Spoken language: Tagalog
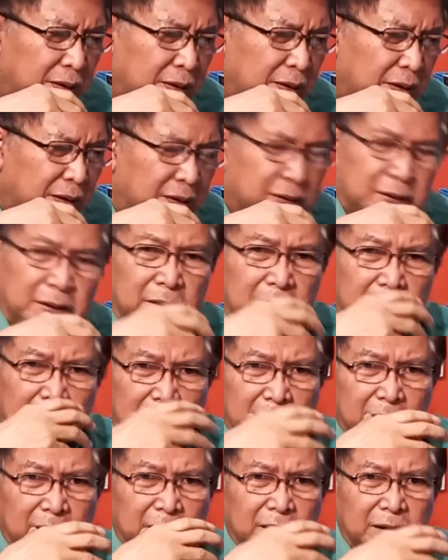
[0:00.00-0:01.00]
ng
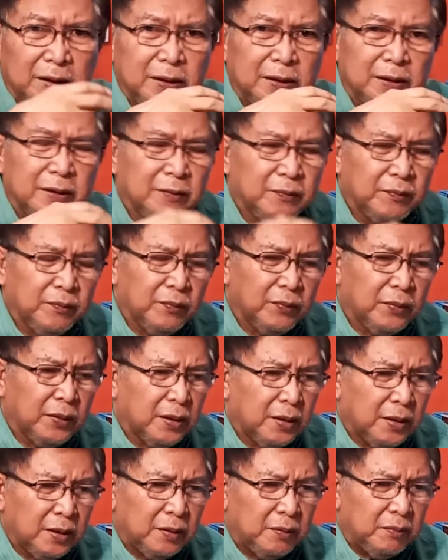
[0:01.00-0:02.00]
sarili,
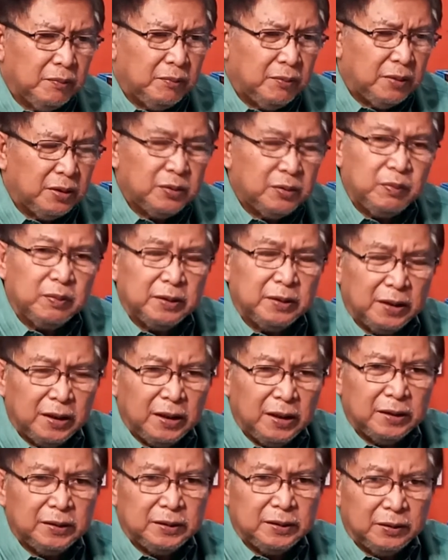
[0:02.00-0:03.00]
mas
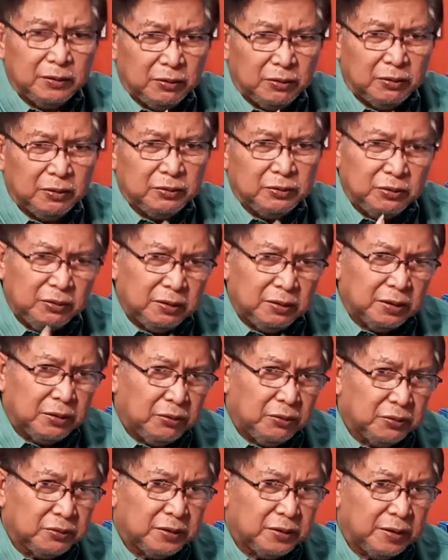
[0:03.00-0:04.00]
madalas ang Lord yun ang
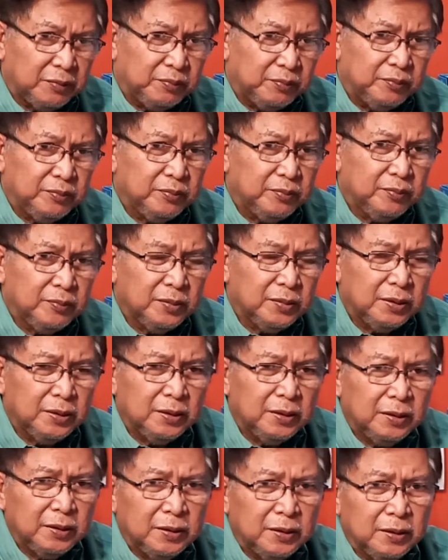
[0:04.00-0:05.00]
kausap.
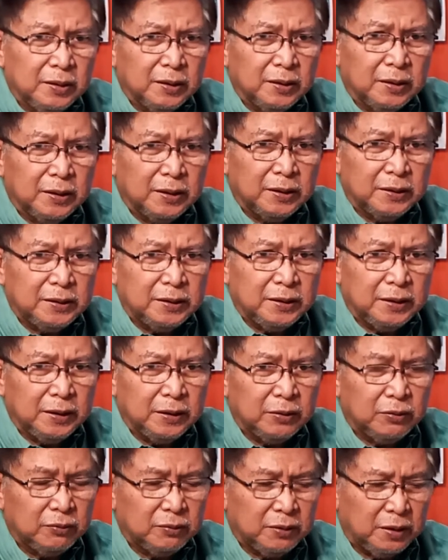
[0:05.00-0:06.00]
Kasi
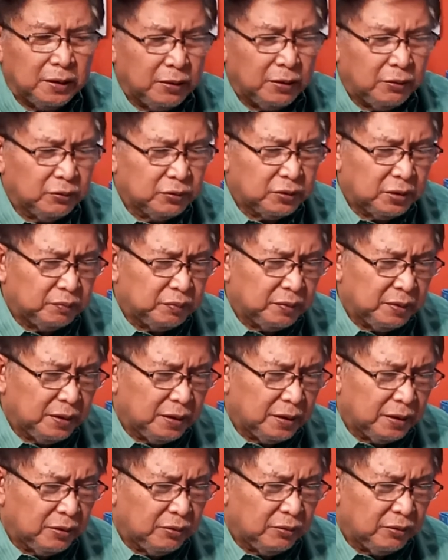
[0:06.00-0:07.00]
kung kakausapin
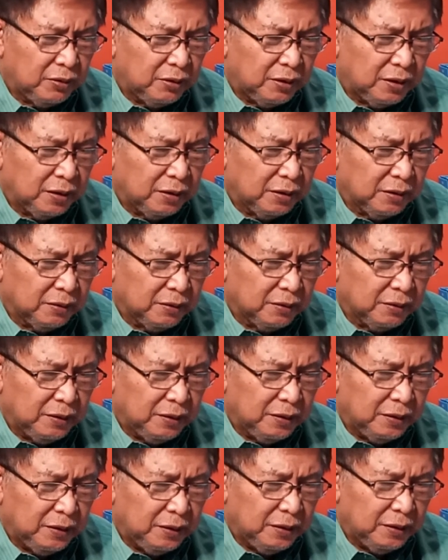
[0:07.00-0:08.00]
ng Lord ng
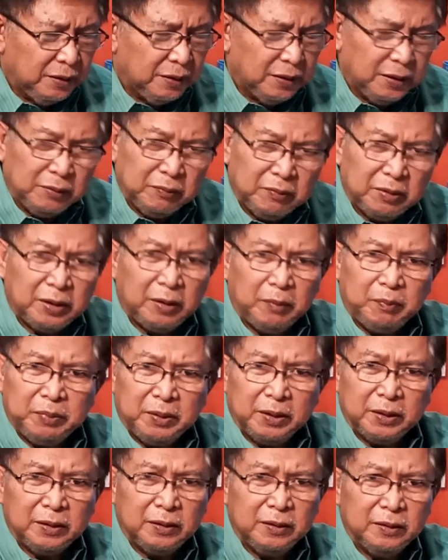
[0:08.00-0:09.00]
hindi
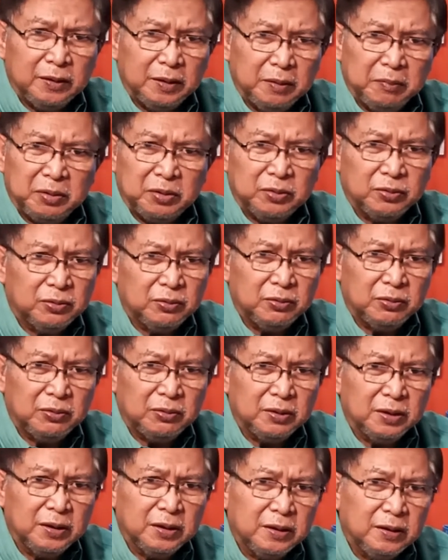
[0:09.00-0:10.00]
matapat, hindi
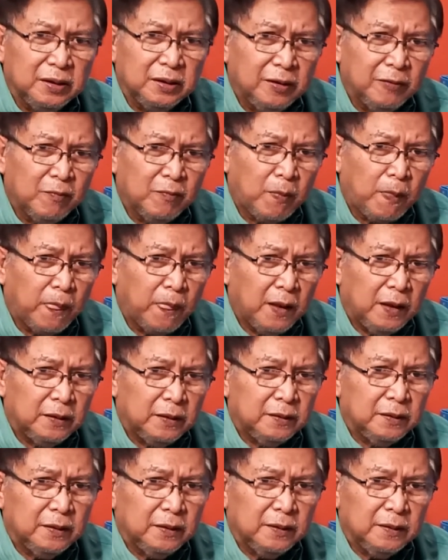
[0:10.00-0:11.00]
masunurin,
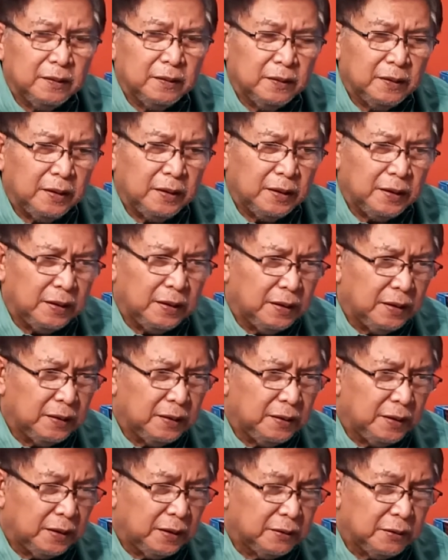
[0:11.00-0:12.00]
uh,
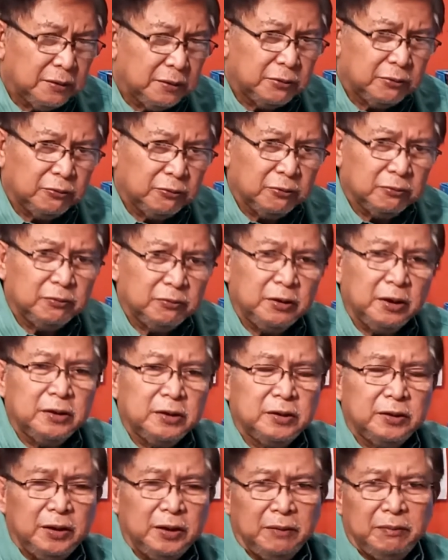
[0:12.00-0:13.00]
that is to
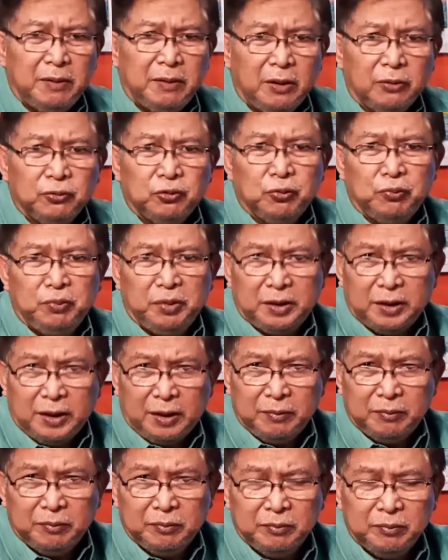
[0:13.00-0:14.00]
teach them how to become.